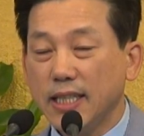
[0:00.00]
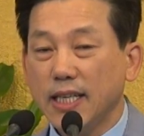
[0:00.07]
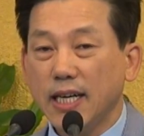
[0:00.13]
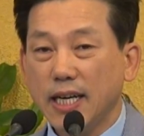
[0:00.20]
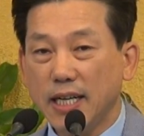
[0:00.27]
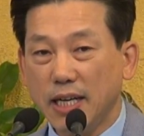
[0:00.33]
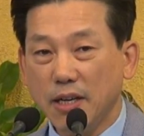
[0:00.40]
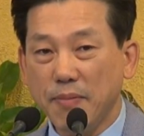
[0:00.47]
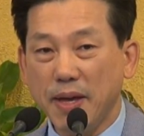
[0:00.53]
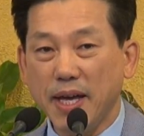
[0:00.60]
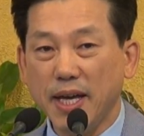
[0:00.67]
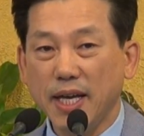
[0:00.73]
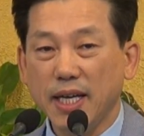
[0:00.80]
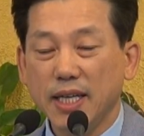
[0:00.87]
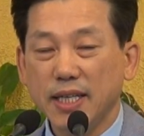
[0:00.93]

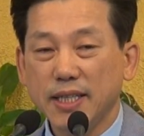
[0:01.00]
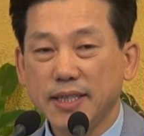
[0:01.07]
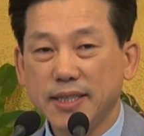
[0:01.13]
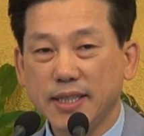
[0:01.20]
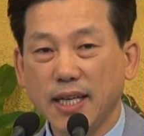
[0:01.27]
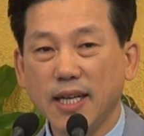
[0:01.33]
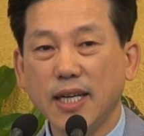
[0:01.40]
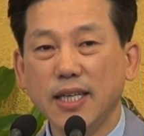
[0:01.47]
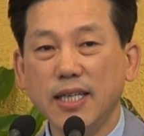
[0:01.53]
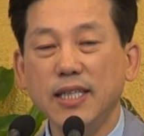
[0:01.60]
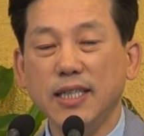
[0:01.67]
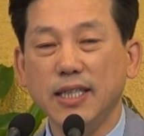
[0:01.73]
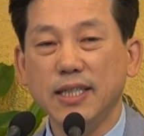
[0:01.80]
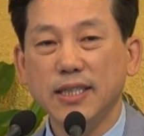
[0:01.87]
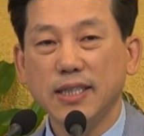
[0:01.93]
하나님의
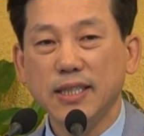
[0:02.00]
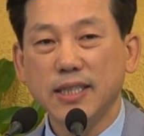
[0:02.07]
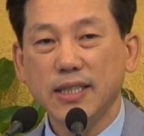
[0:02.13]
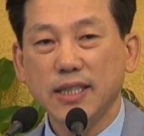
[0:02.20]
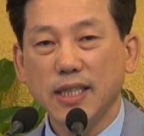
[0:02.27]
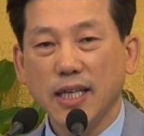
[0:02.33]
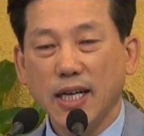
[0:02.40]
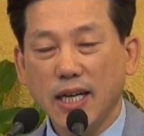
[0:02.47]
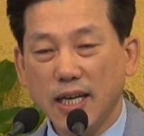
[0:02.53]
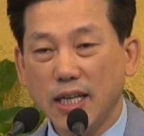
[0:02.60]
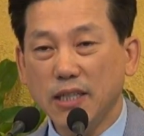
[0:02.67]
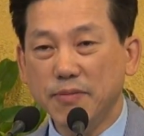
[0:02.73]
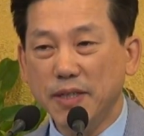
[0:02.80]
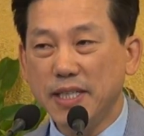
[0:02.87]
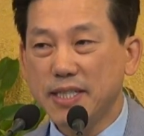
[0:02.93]
사랑을
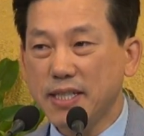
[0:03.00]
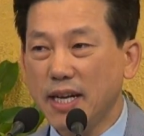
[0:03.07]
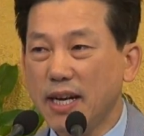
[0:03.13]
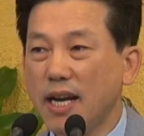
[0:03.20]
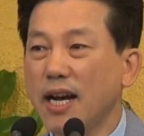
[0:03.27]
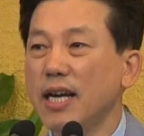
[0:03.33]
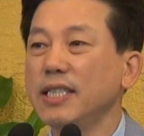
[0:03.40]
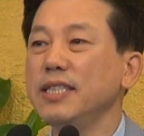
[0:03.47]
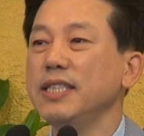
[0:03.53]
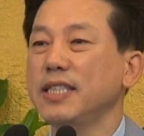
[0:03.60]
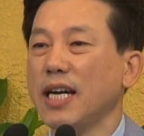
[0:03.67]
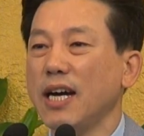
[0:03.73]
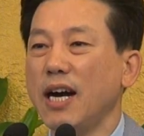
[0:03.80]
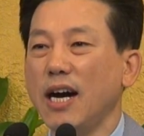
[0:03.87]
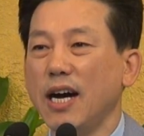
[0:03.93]
하나님을 사랑하는
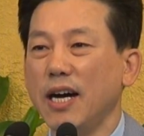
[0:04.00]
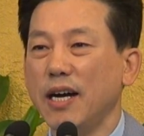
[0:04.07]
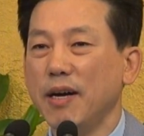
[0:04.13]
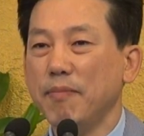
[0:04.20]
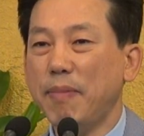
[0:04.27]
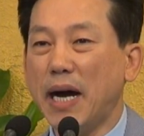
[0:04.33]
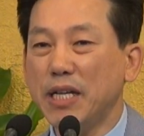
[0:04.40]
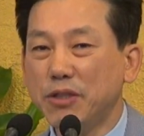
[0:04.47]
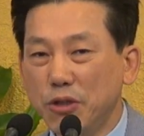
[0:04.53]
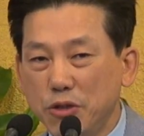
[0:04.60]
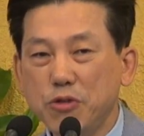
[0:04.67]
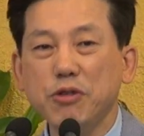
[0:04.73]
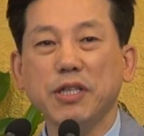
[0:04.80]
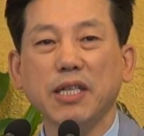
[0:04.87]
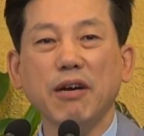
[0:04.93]
자가 받을
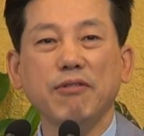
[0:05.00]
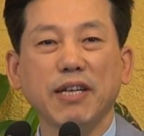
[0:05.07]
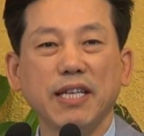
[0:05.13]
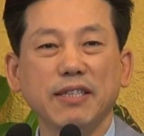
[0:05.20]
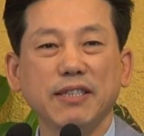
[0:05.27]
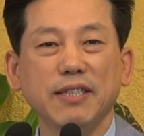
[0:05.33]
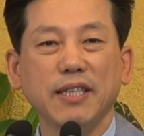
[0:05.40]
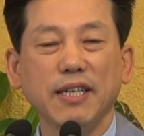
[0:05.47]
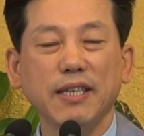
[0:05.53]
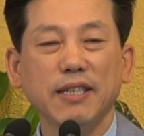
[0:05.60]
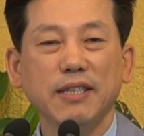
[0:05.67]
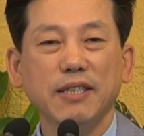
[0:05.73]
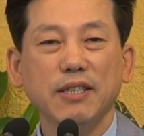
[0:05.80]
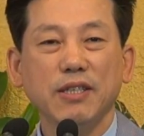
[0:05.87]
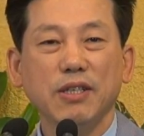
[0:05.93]
수 있다고 그랬는데
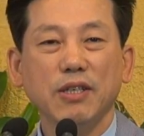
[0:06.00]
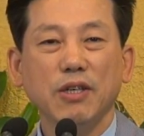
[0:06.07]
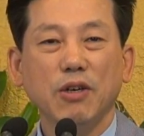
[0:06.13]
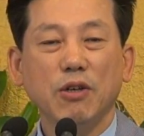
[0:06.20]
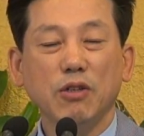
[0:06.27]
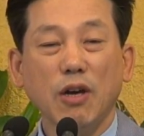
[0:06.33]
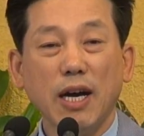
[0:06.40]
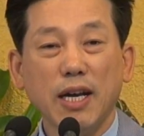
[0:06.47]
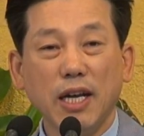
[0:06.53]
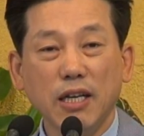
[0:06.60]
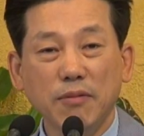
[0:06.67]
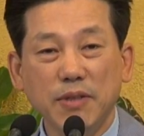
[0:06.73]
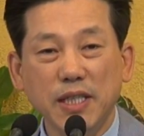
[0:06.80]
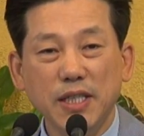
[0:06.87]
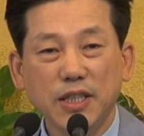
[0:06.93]
오늘도
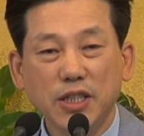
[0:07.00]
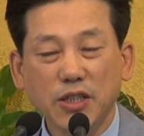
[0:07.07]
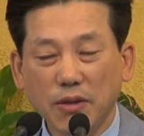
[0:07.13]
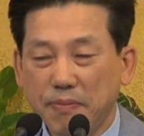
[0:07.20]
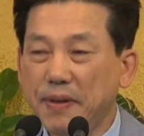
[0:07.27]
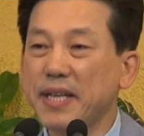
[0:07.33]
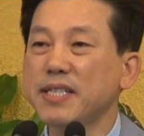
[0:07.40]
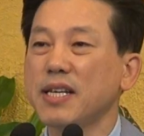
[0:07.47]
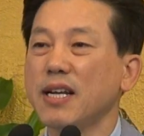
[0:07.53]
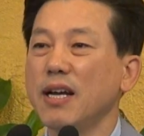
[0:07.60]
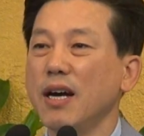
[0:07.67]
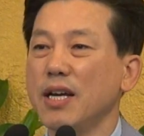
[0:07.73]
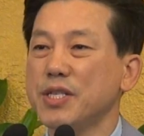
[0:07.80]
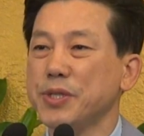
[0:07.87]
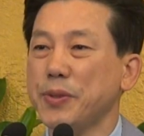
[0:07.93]
하나님을 뜨겁게
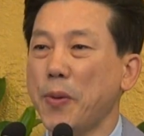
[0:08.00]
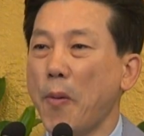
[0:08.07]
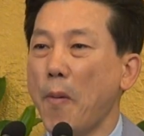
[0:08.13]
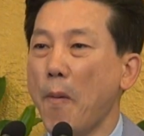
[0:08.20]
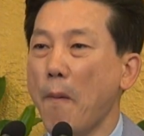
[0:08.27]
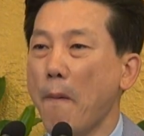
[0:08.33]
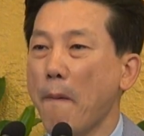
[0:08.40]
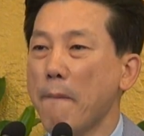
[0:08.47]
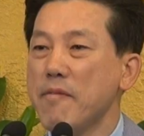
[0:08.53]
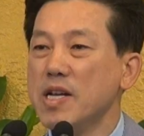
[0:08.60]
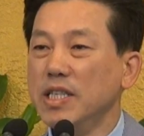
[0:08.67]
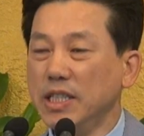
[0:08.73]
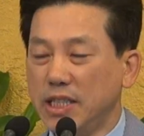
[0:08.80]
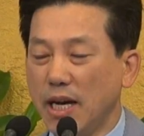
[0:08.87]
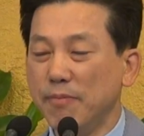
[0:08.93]
사랑하시고
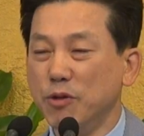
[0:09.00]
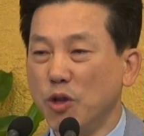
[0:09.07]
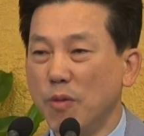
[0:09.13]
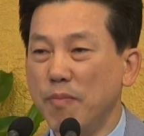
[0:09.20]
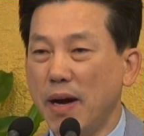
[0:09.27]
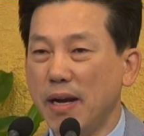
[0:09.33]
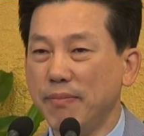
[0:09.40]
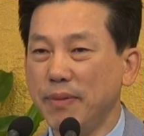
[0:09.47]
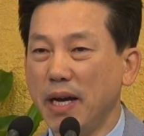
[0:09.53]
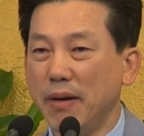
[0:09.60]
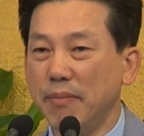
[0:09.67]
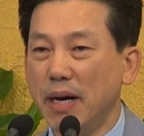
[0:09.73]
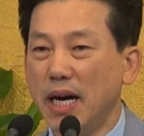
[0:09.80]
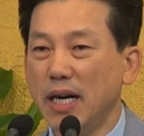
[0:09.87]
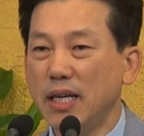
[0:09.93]
의지함으로
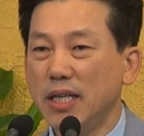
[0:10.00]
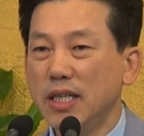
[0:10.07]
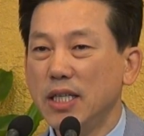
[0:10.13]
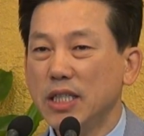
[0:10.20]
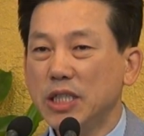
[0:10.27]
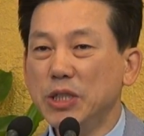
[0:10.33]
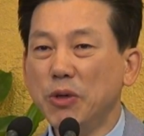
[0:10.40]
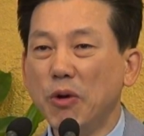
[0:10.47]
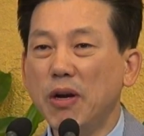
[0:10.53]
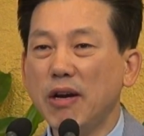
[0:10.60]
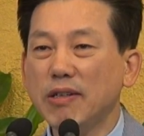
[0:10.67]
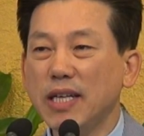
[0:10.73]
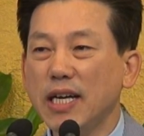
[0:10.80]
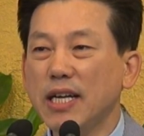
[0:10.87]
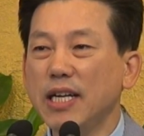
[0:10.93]
말미암아 그
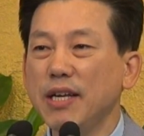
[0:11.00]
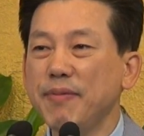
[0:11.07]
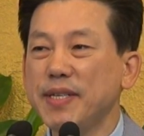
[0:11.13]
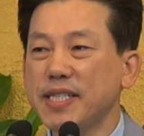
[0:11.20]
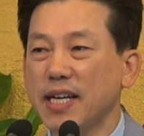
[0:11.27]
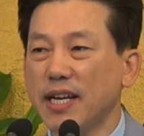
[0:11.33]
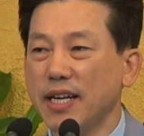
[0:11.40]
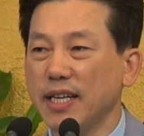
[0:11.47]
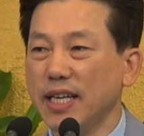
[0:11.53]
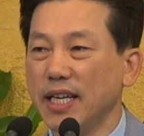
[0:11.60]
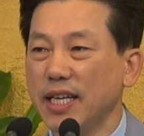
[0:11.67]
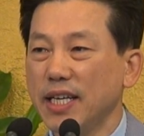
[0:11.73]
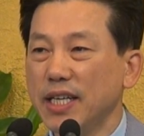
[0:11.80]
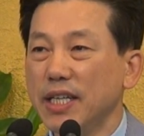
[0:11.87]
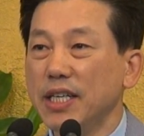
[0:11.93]
놀라운 하나님의 사랑이
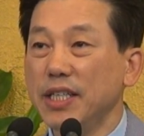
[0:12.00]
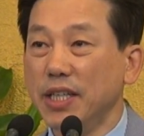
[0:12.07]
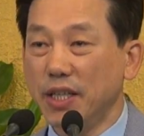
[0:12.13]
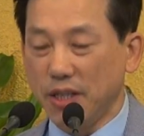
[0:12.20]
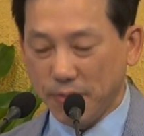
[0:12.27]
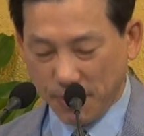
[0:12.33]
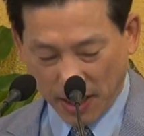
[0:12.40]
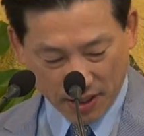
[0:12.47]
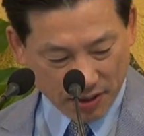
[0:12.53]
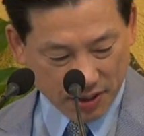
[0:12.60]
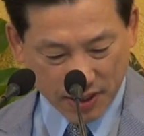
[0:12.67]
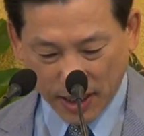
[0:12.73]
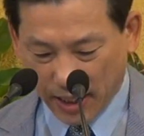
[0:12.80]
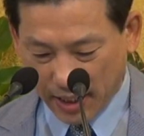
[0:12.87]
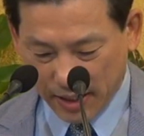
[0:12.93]
여러분의
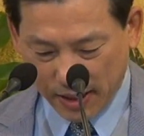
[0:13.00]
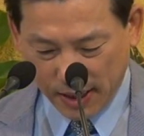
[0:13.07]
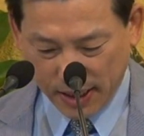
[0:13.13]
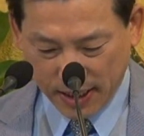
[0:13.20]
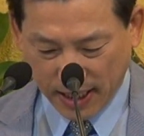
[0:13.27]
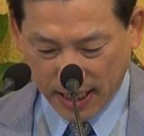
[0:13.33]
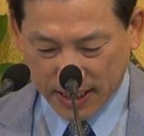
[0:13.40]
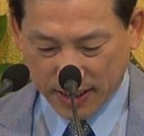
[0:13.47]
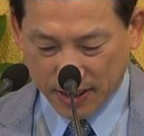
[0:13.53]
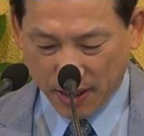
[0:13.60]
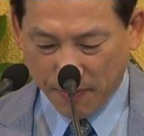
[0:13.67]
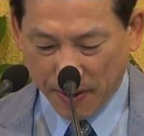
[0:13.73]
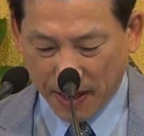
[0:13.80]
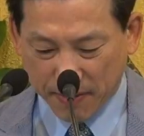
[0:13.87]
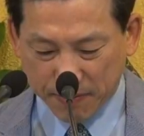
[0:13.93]
것이 되기를 간절히
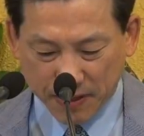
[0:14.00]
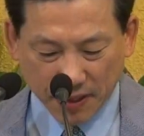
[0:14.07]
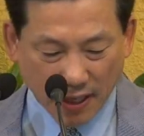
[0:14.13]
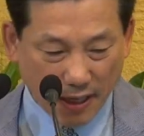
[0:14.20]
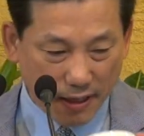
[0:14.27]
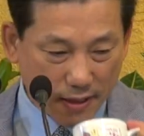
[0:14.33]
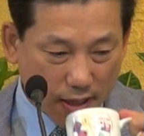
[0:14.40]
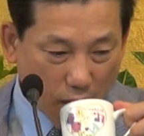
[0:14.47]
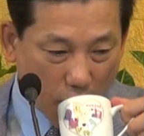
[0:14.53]
바랍니다.